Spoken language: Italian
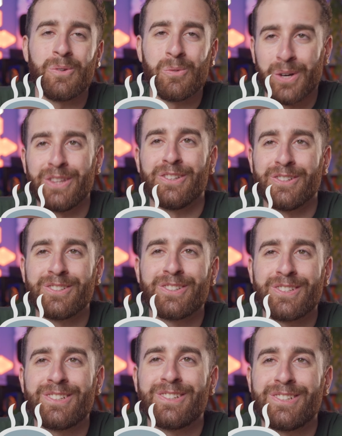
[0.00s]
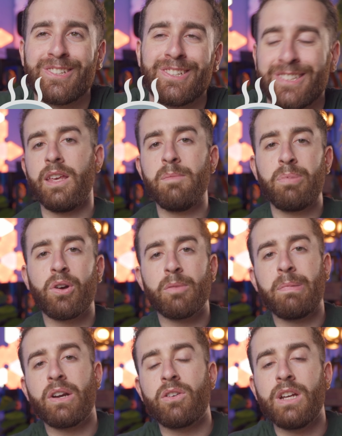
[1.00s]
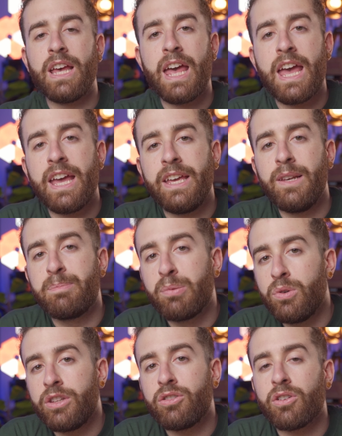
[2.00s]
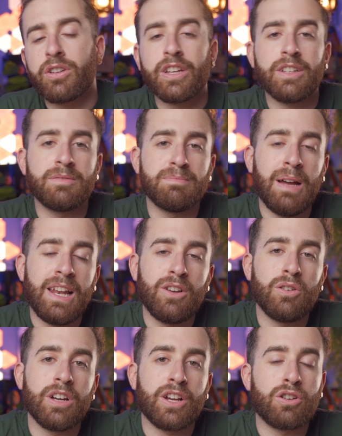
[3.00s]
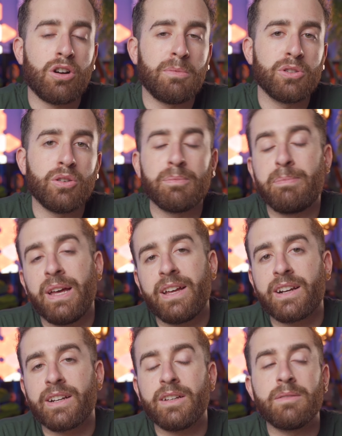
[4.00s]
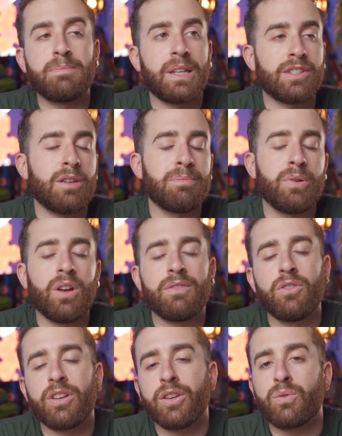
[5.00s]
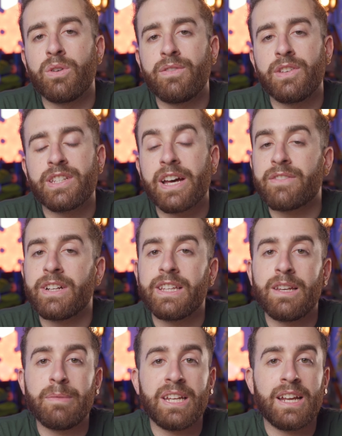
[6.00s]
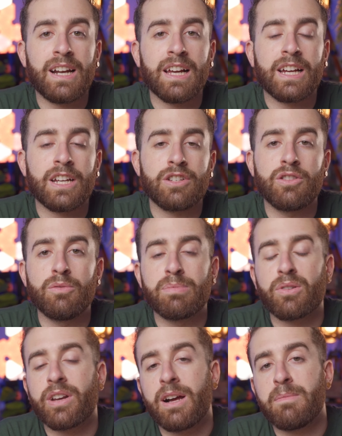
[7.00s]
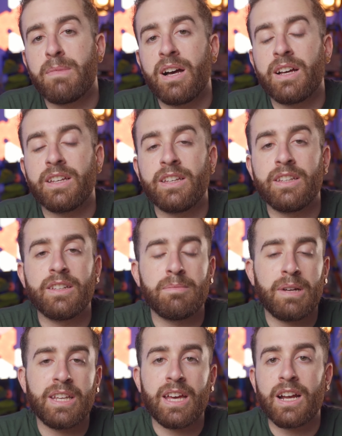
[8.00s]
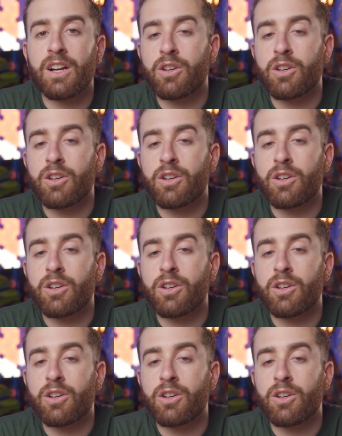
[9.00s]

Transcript: Windows. In poche parole è il pulitore bello e comodo per per esempio lavori in cui vi serva di eliminare la cache di un programma in maniera